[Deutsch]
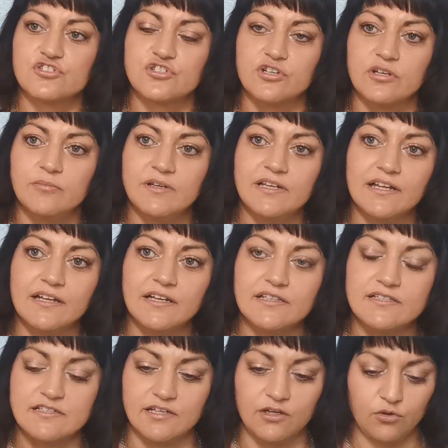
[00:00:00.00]
ist schön mit den
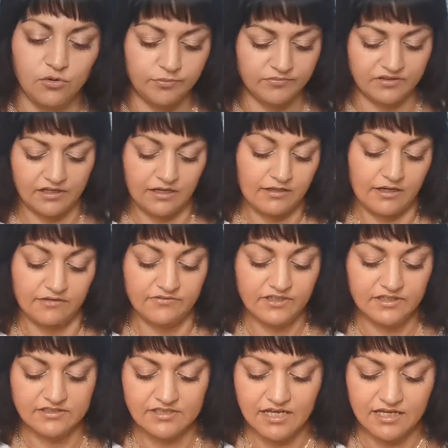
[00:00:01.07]
Glitzer hier oben dran. Aber wie
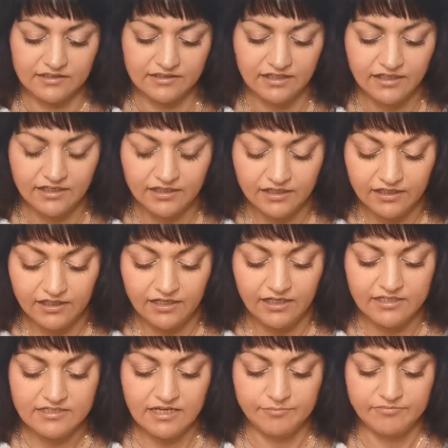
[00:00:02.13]
gesagt,
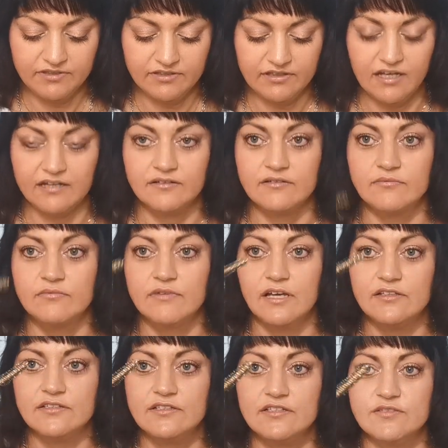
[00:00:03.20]
ich habe die dann,
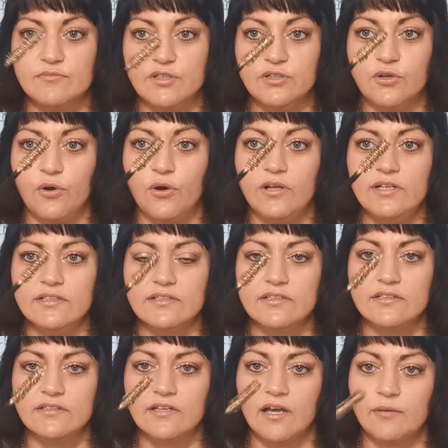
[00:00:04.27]
also die ist mit Gold,
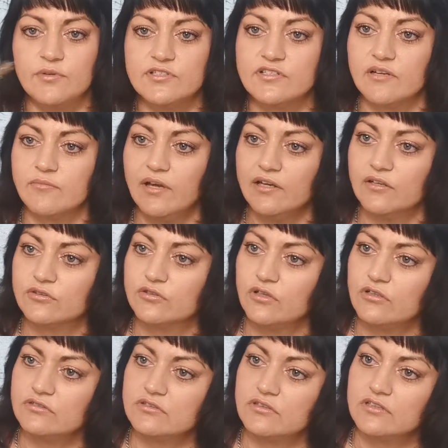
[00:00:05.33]
die habe ich dann meiner
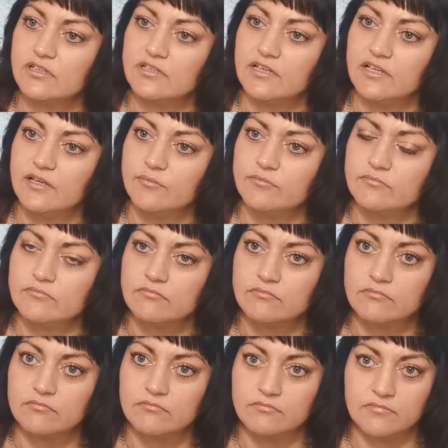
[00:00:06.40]
Tochter gegeben.
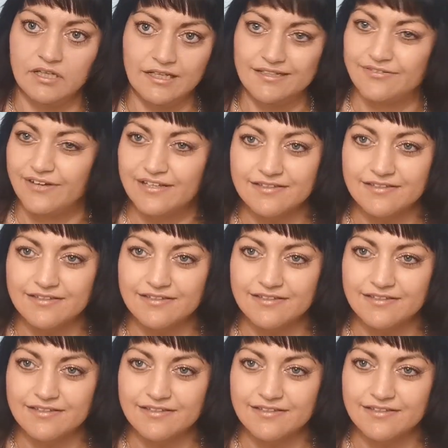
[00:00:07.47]
Ich